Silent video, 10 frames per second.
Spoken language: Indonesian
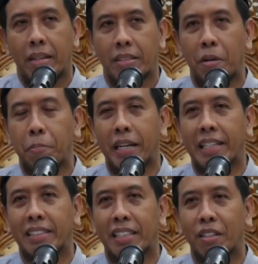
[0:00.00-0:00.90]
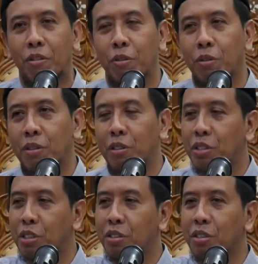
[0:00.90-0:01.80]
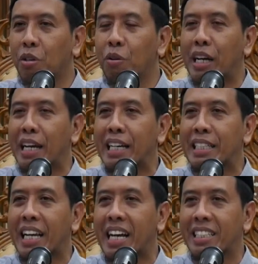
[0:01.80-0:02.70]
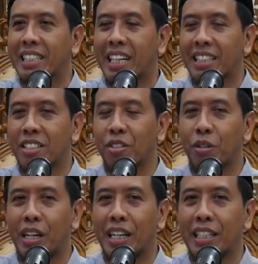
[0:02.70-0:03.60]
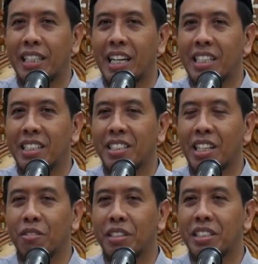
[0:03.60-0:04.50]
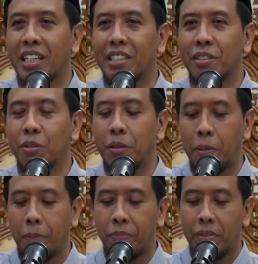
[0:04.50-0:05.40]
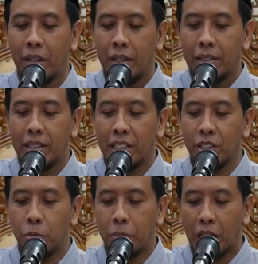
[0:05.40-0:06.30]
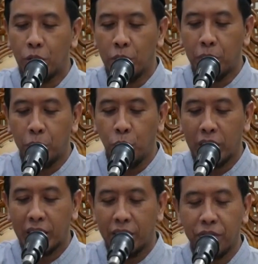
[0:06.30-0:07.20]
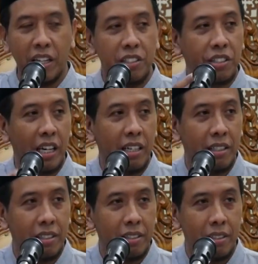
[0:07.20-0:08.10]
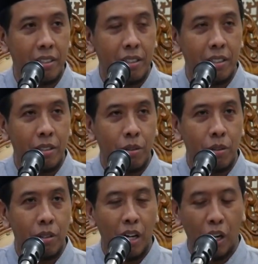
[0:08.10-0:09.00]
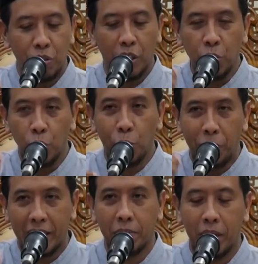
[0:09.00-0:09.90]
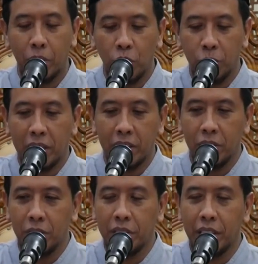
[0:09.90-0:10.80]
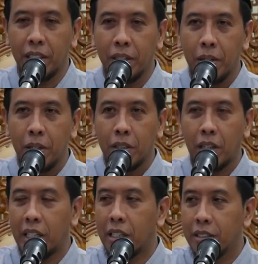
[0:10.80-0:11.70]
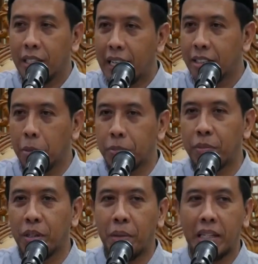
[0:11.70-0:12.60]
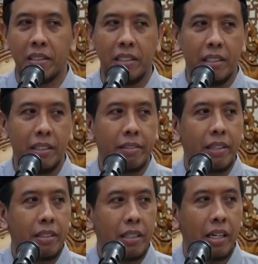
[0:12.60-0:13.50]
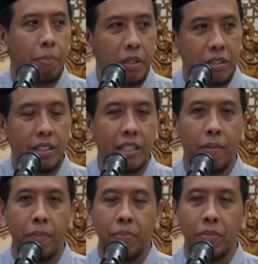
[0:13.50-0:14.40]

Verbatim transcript: Sampai enten se seorang laki-laki, enten seorang laki-laki di satu kisah niku, dia niku melakukan perbuatan fahisyah harusnya dihukum had pak hukum had itu nggih kayak dirajam sampai mati gitu karena berzina.